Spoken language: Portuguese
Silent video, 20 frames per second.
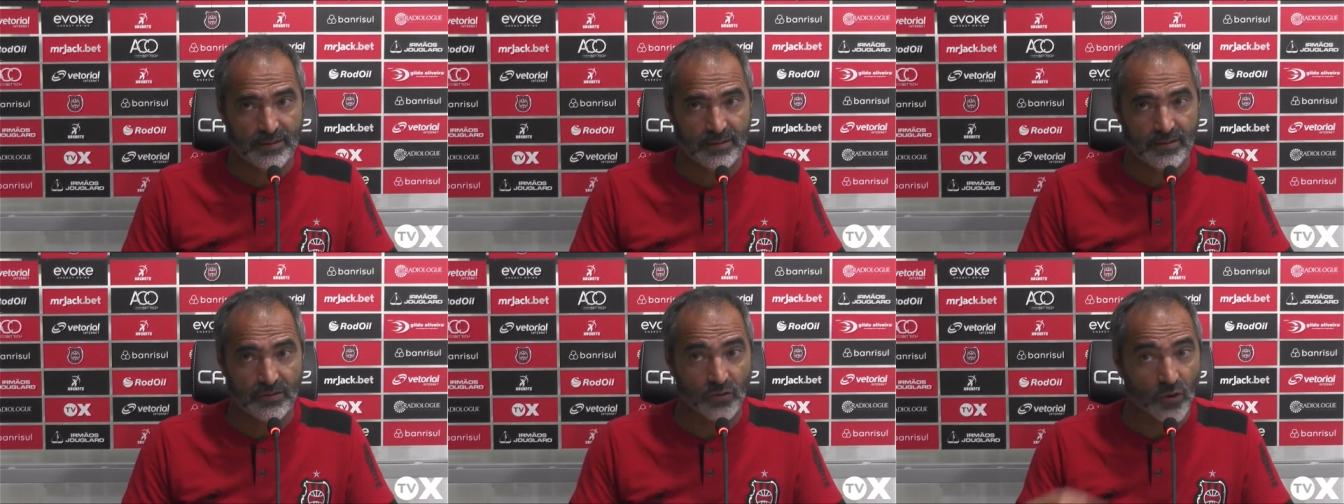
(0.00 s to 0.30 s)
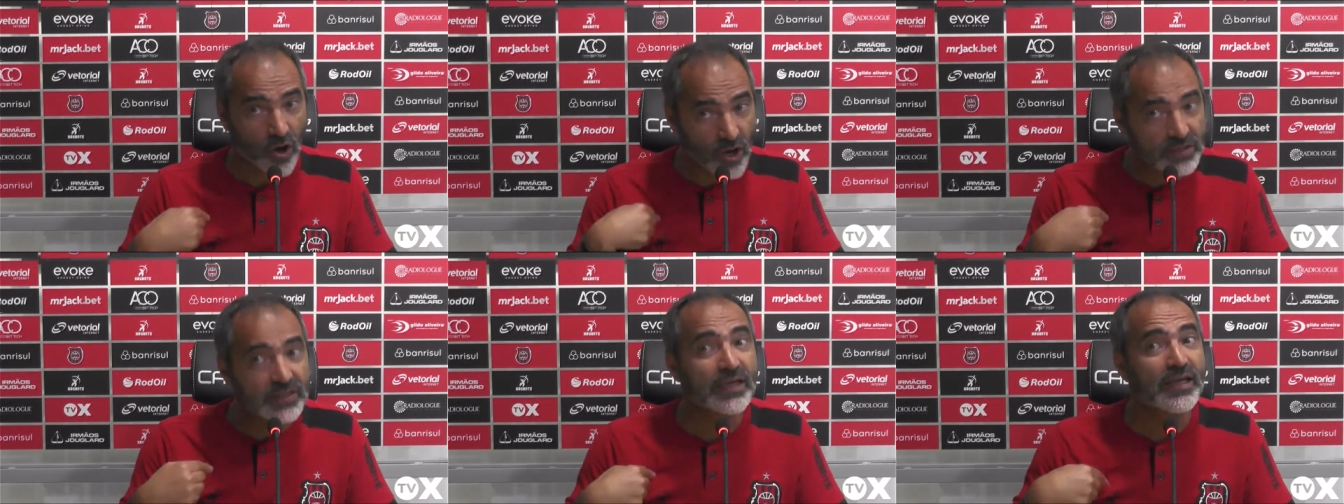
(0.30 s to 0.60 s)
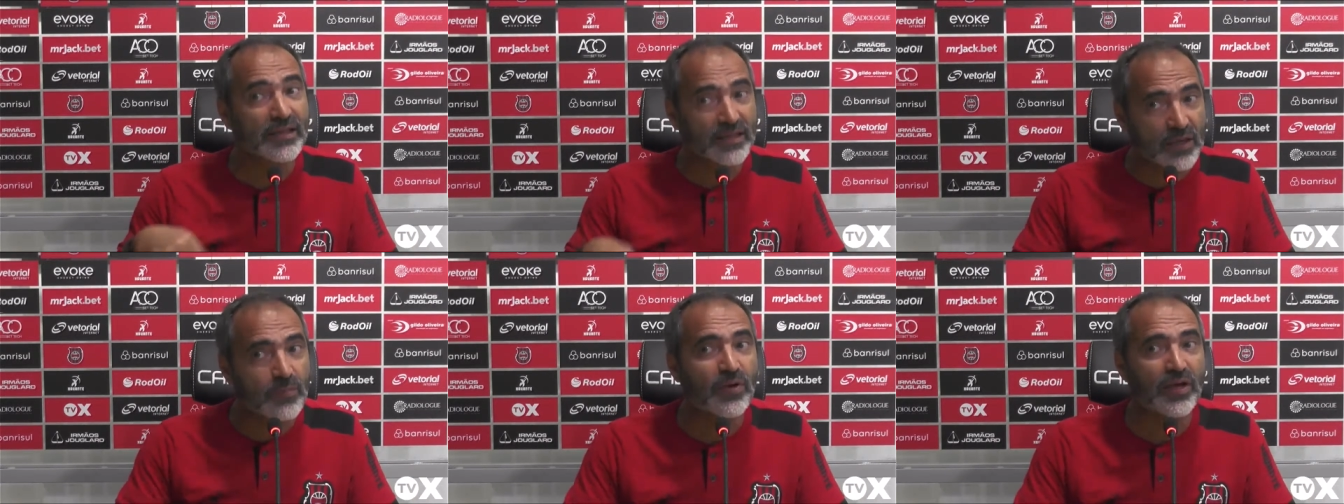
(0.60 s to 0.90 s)
Nós
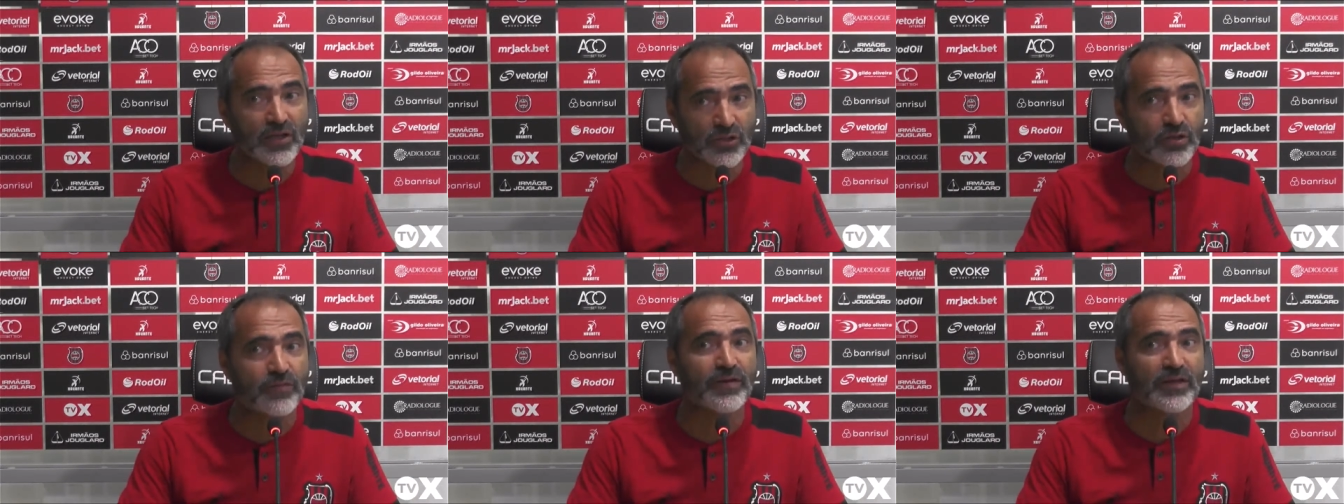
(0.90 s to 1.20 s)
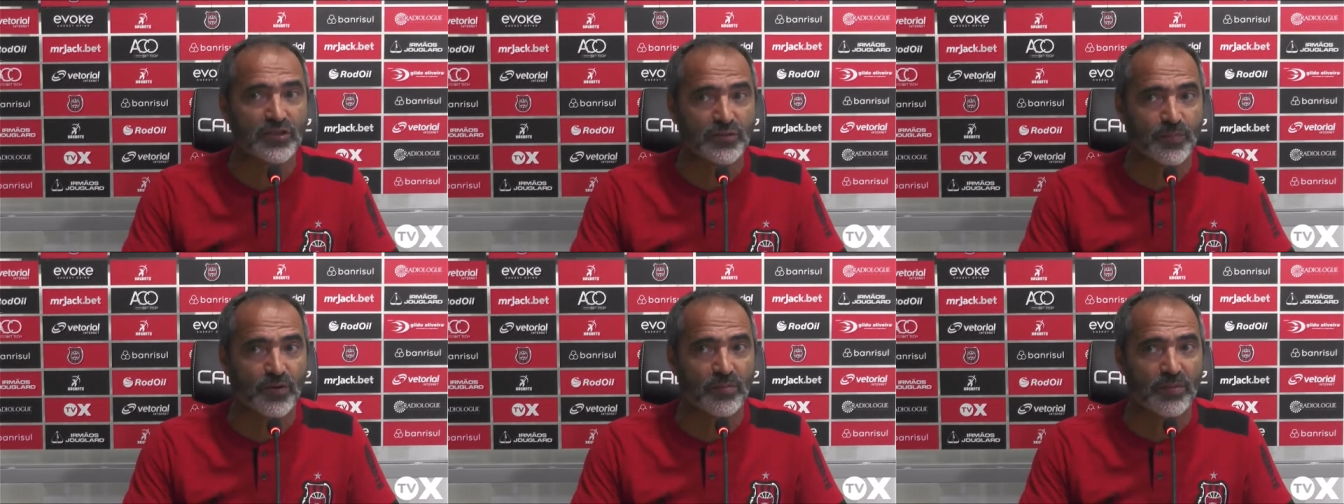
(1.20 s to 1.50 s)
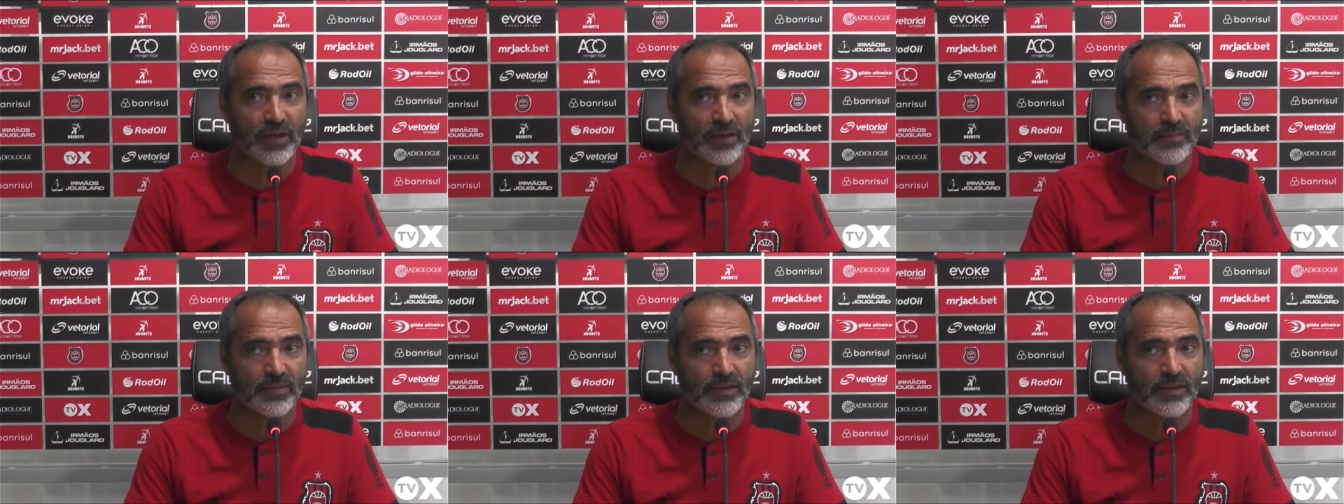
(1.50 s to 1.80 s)
estamos resolvendo esse
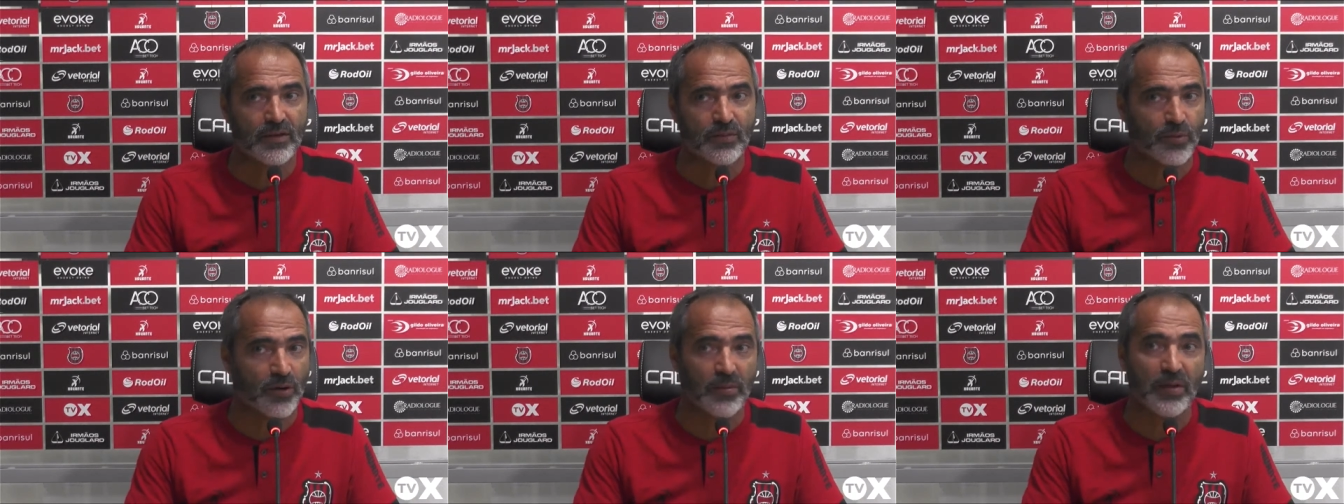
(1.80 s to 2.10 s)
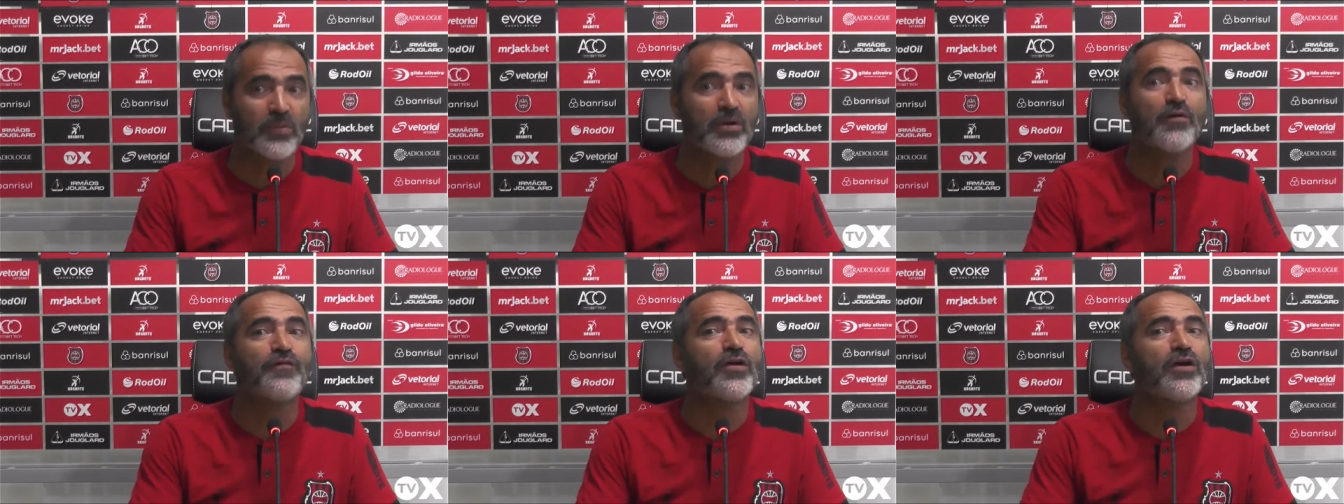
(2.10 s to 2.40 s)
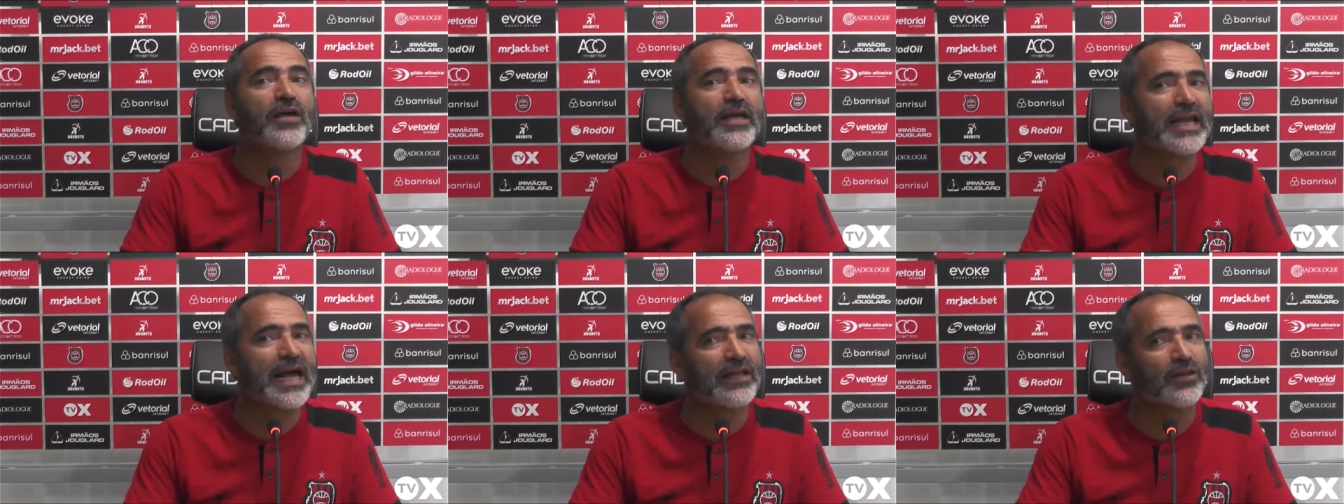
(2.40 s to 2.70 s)
problema. O problema não foi
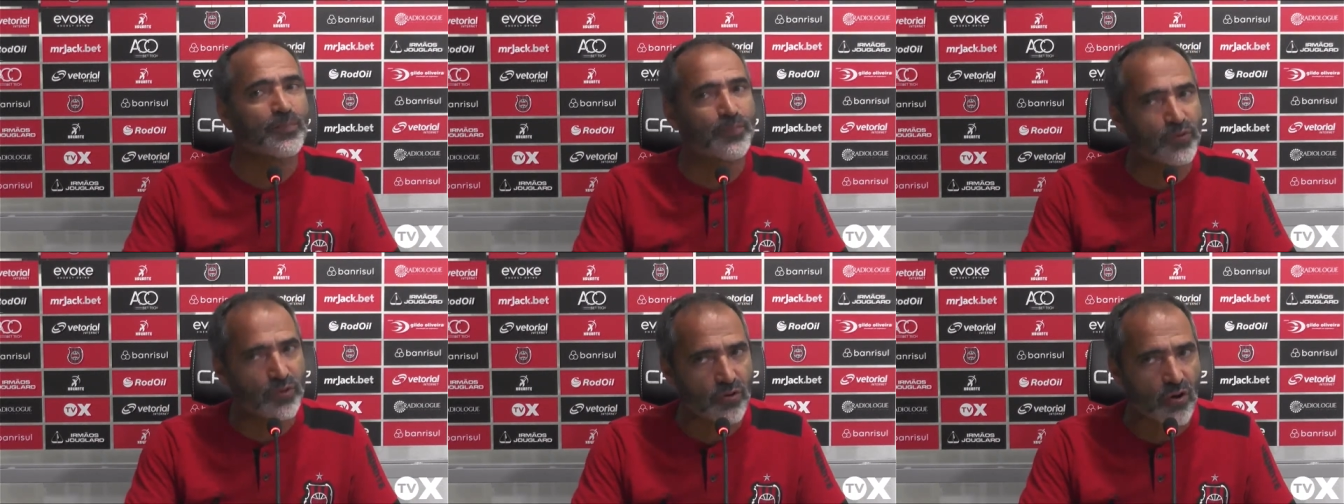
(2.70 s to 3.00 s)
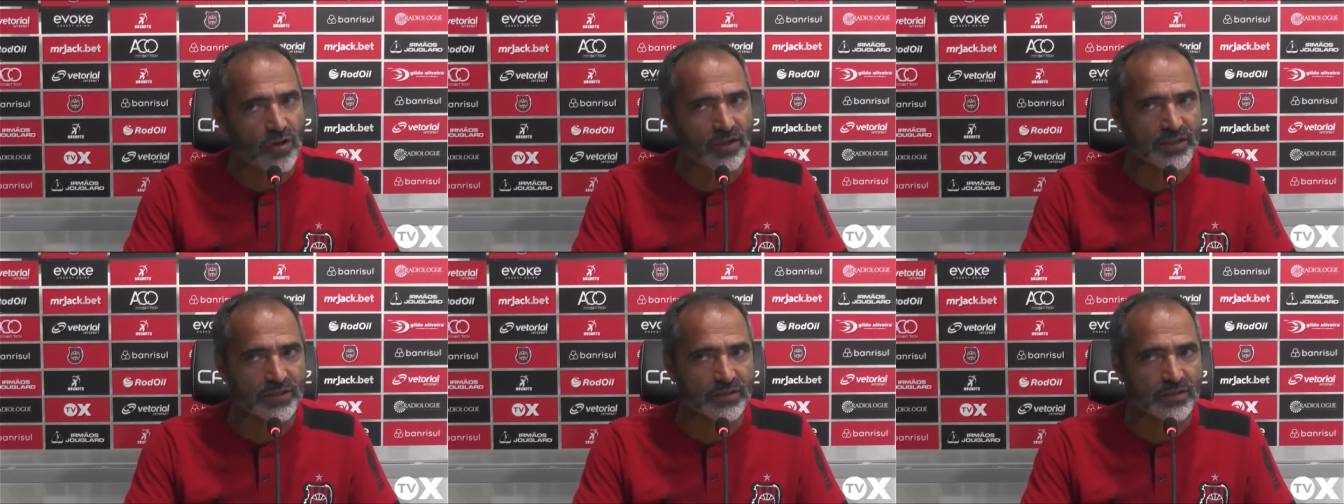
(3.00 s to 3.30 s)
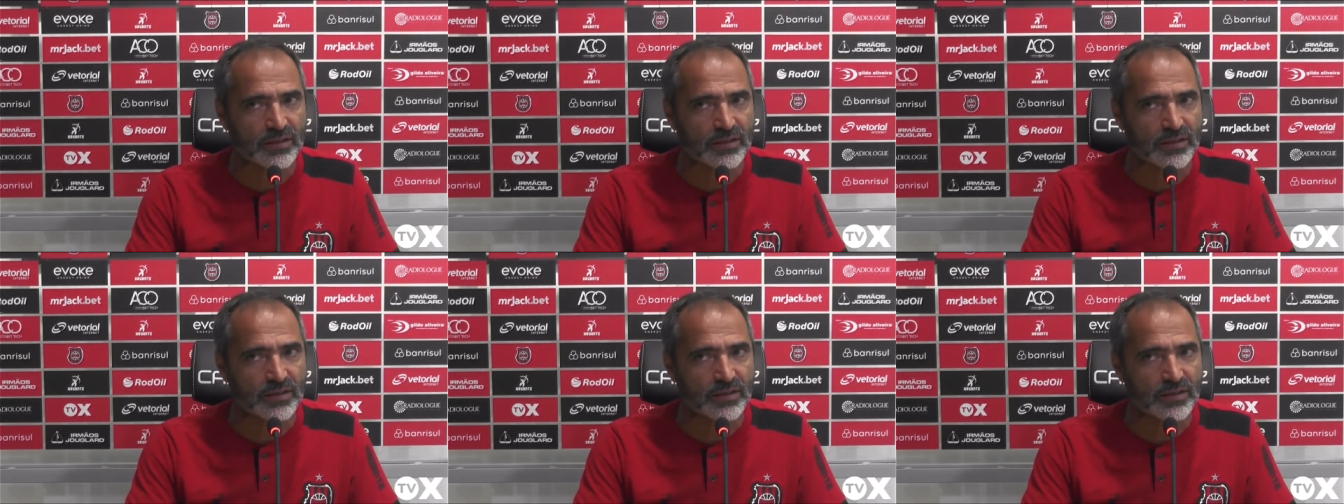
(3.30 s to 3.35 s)
criado por nós.